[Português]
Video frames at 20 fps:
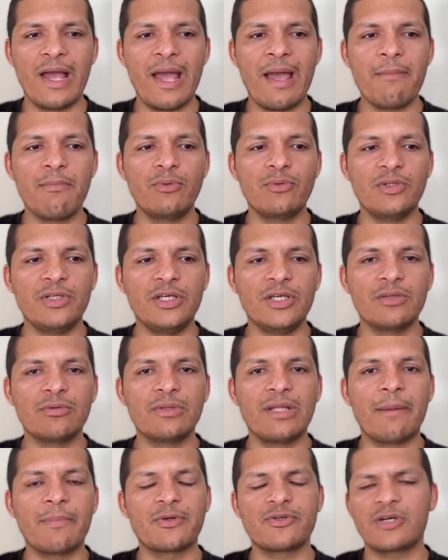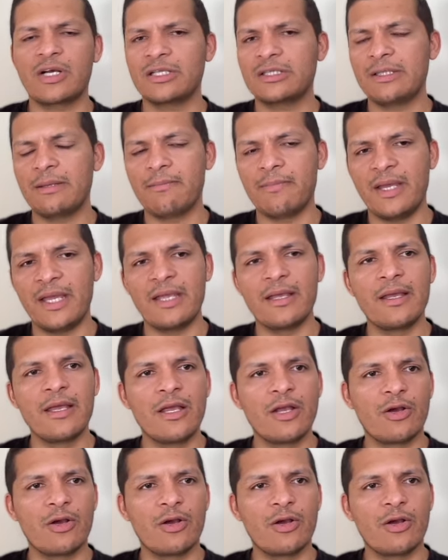é bonito, dá para jogar também,